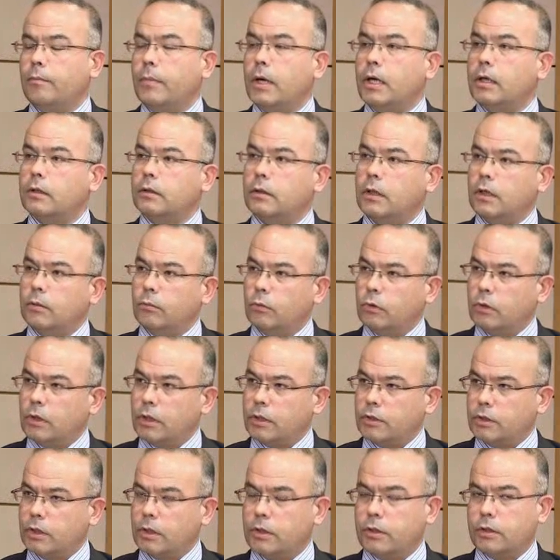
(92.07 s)
part-time
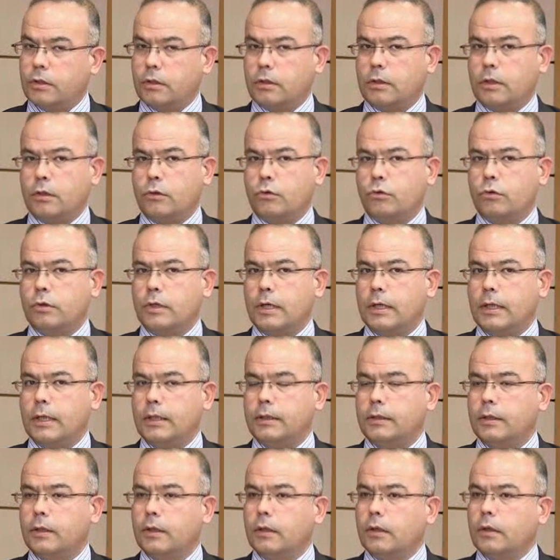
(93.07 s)
olarak çalıştıkları
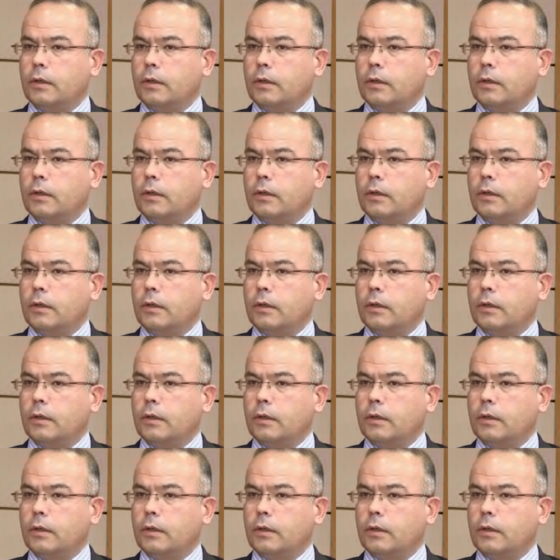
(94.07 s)
süreler,